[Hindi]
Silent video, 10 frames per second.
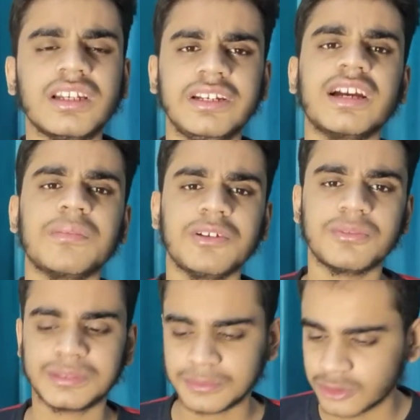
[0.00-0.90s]
इंडिया कंपनी
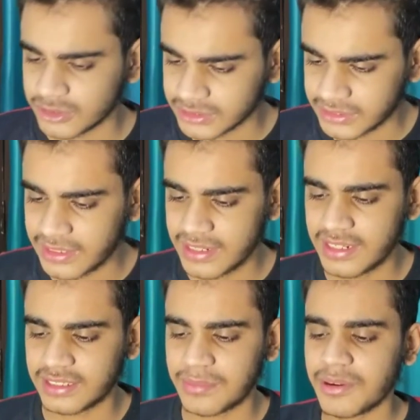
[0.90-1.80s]
को हम सपोर्ट करते हैं ले
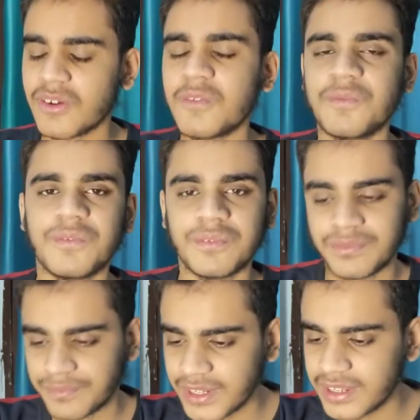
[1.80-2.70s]
लेते हैं मैं
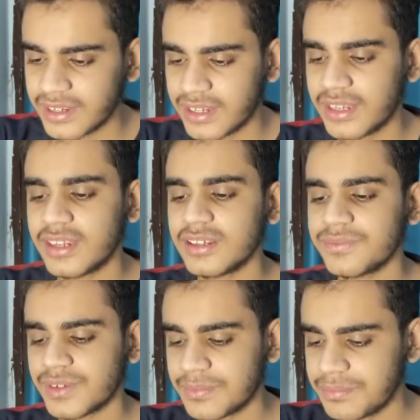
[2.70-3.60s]
वो इन
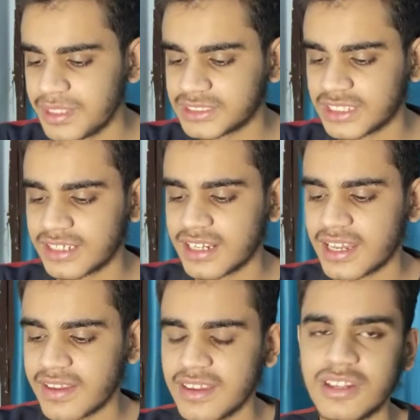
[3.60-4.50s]
वन भी अच्छा
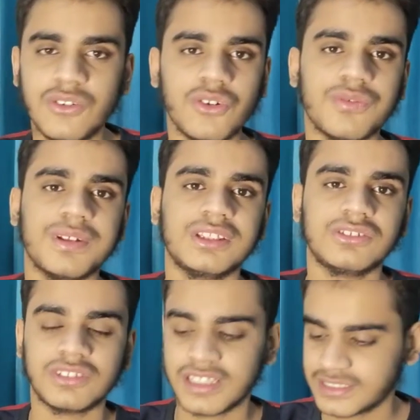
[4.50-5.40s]
लगा नोट वन
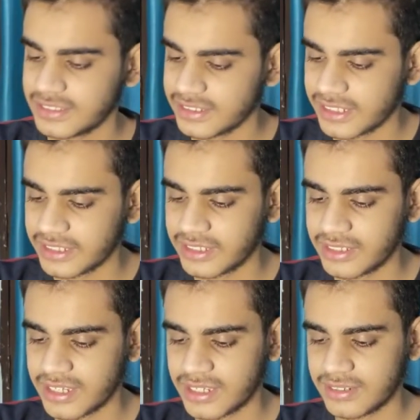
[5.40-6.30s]
थोड़ा ऐसे निकाल दिया
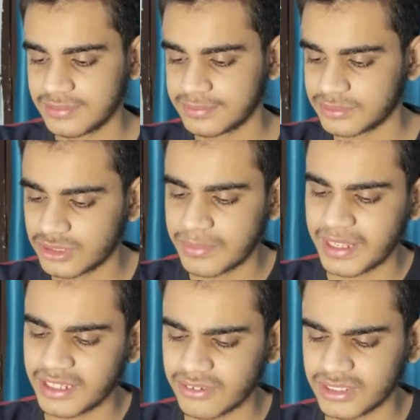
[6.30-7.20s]
यार थोड़ा
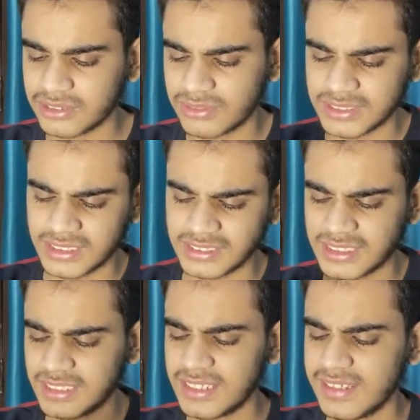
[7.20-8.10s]
महंगा हो गया थोड़ा सा
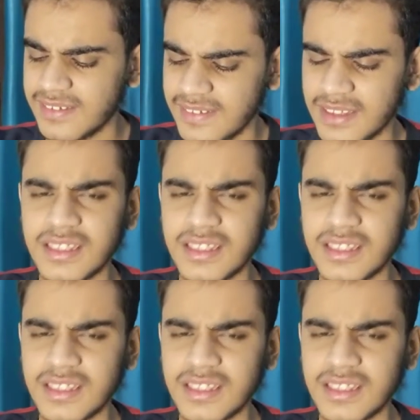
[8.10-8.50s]
ज़्यादा नहीं